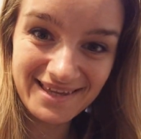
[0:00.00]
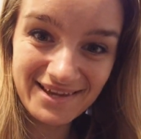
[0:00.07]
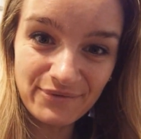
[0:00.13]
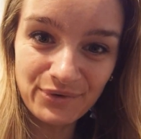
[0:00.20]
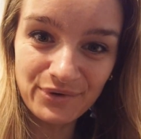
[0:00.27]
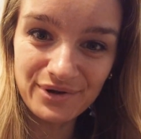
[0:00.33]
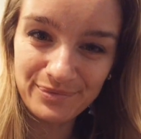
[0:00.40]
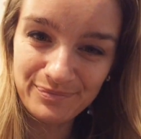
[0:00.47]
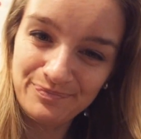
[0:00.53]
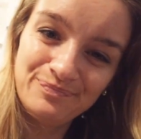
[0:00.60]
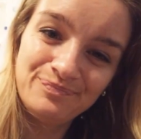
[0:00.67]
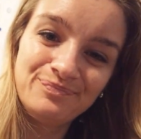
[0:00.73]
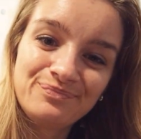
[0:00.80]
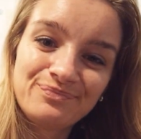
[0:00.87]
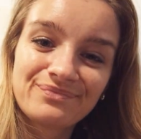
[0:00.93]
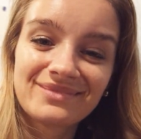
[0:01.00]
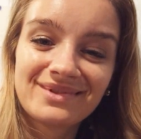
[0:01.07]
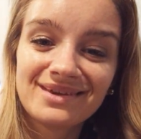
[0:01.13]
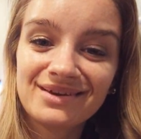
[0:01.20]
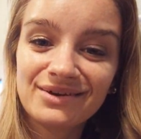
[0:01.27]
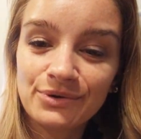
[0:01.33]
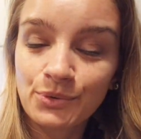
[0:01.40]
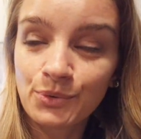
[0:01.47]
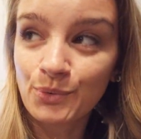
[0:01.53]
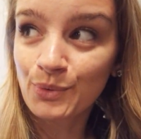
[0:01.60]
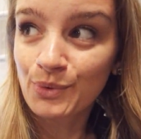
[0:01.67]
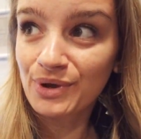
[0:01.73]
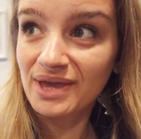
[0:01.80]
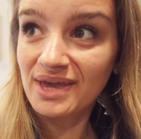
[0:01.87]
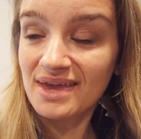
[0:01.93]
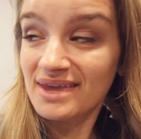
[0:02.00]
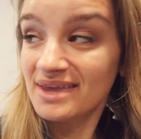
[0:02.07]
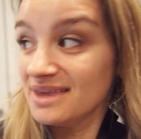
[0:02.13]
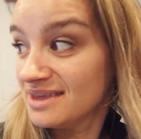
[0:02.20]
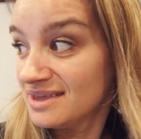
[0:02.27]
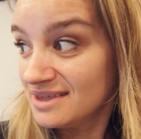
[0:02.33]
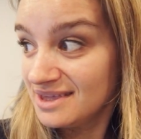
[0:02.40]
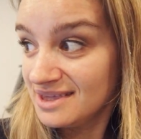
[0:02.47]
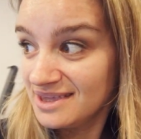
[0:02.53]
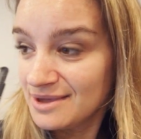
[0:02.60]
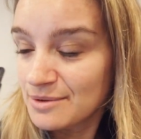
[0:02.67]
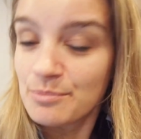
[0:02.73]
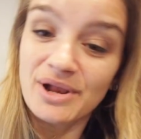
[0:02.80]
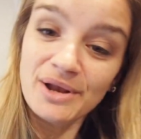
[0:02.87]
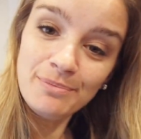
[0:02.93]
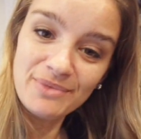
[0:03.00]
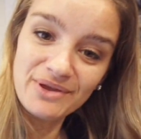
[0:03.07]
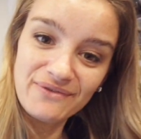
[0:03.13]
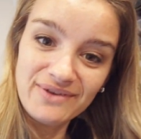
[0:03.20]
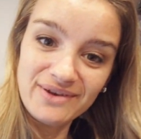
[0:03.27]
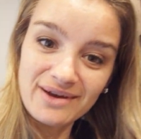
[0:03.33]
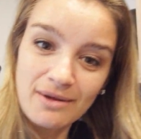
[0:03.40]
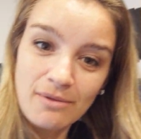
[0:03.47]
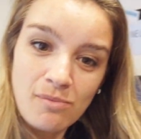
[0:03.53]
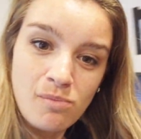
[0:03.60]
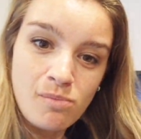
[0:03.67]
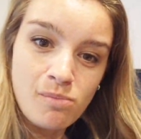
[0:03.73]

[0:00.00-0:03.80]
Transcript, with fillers: Jawohl. Okay, ich melde mich wieder.